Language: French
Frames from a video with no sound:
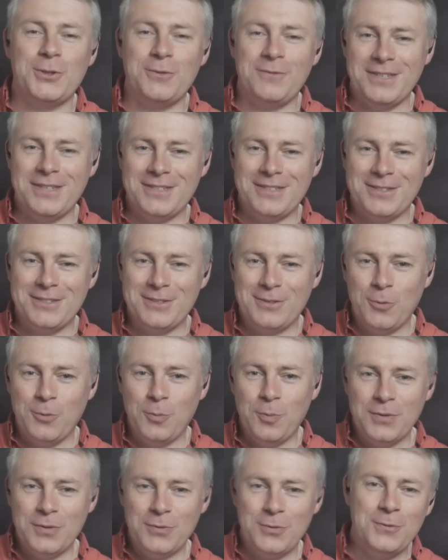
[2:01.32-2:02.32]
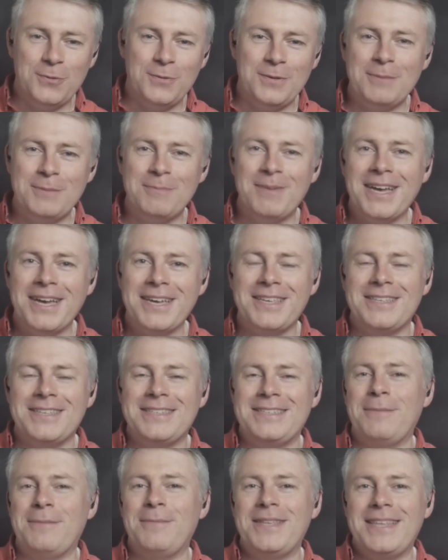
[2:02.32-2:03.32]
je vais couper tout de suite,
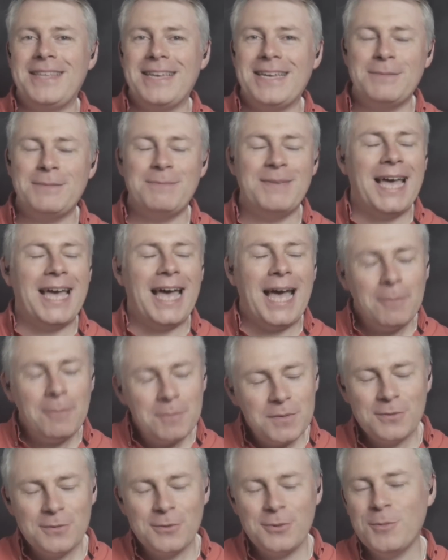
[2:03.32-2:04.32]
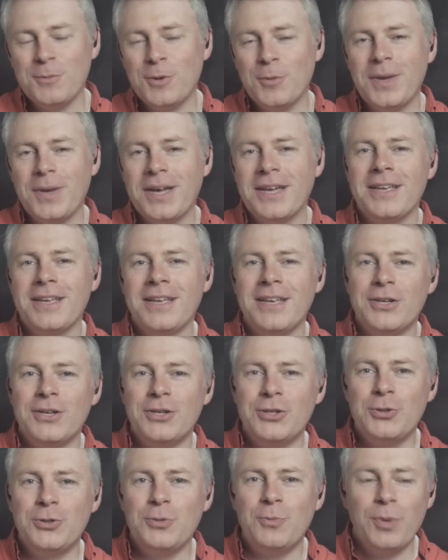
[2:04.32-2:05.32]
que ça m'intéresse absolument pas. Je m'en
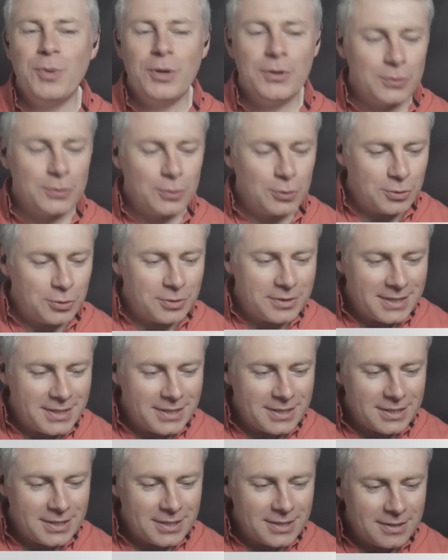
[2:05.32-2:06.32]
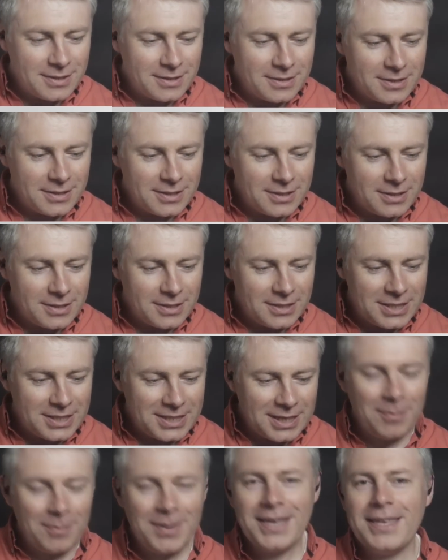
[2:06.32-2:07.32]
doutais. Je pense que je n'ai
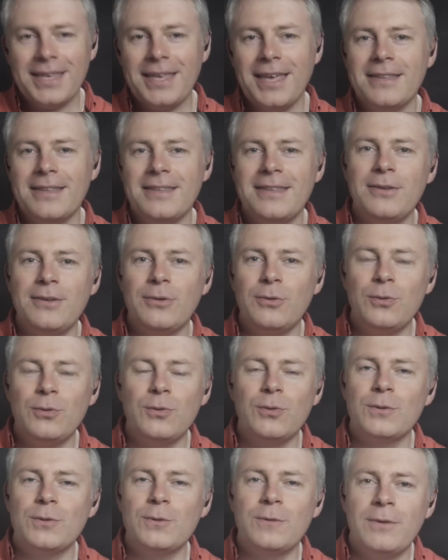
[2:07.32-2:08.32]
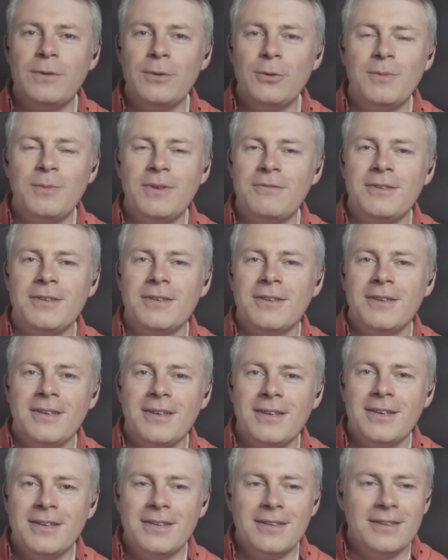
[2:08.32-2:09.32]
jamais regardé une course de vélo de ma vie. Si, moi,
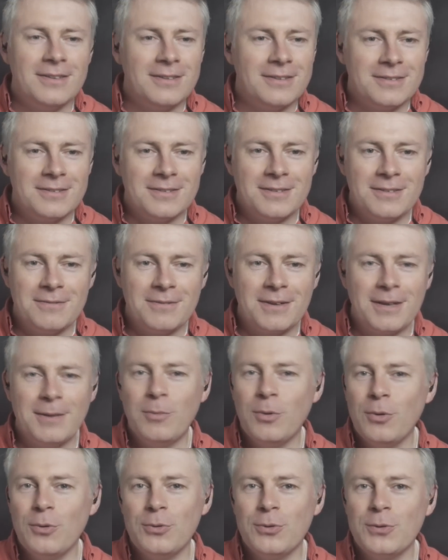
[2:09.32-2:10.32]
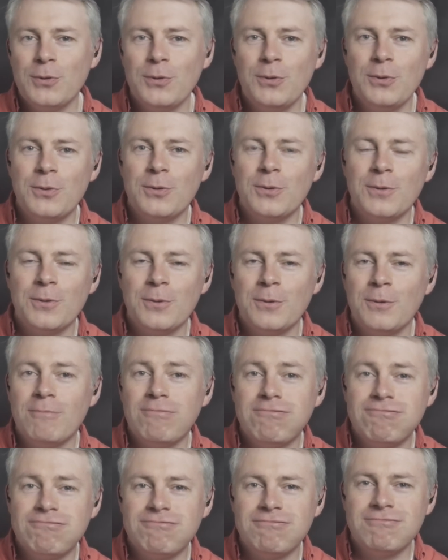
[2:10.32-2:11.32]
pour les paysages. Le tour vraiment de, le truc. Euh...
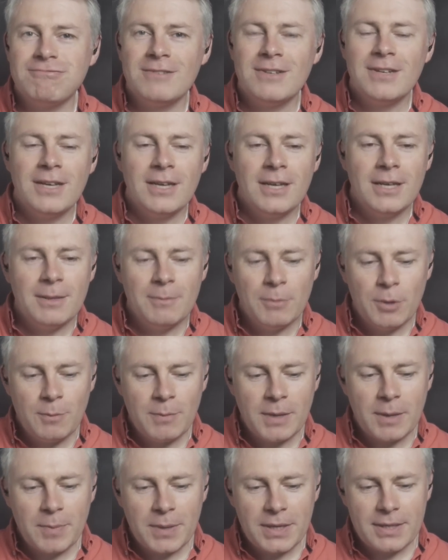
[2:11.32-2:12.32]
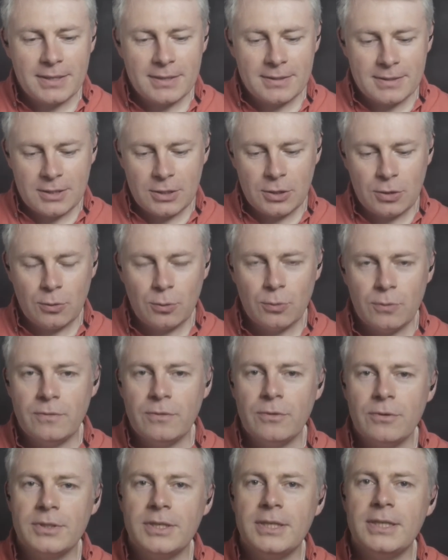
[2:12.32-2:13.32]
Vue du Tour de France, mais toujours. a après, ces gens
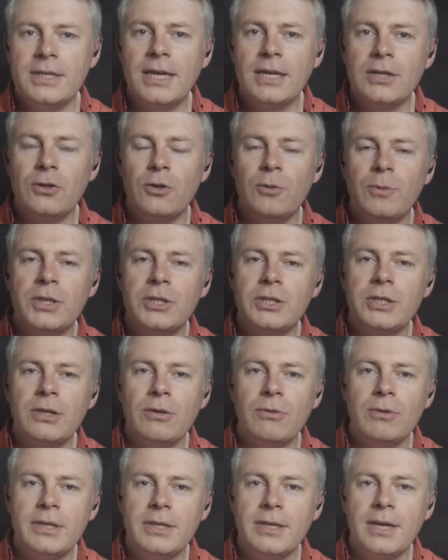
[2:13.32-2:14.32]
devant qui gâchent le machin. En oui,